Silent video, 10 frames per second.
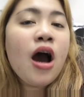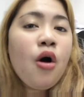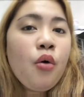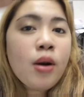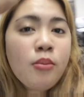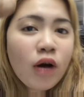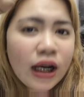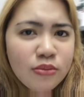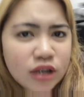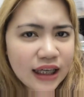Huwag mong
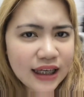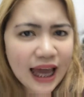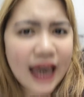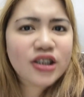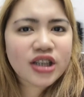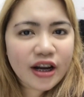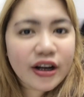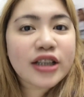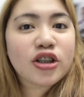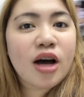kalimutang i-like,
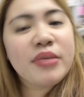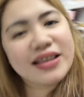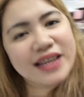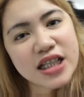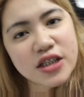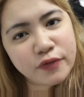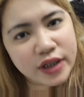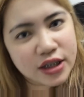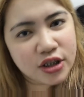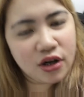share, and comment this
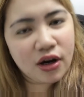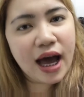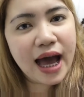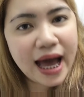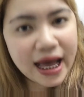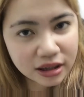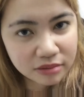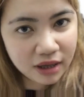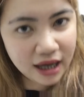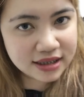video. At
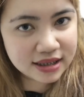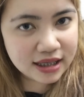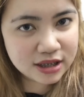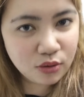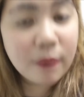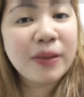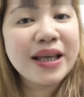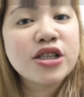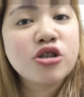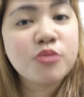mga kasesiwang,
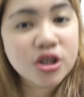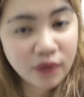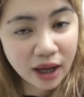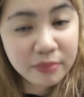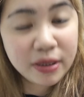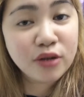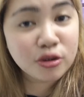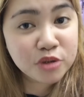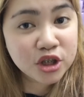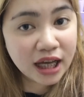please subscribe my
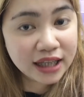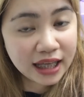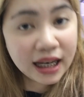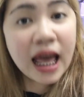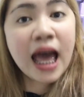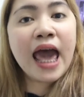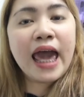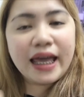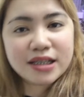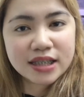YouTube channel.
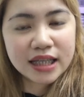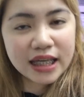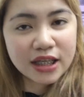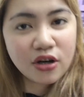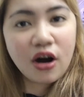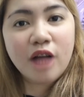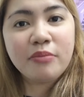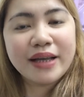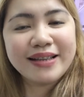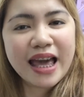And see you on
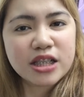my next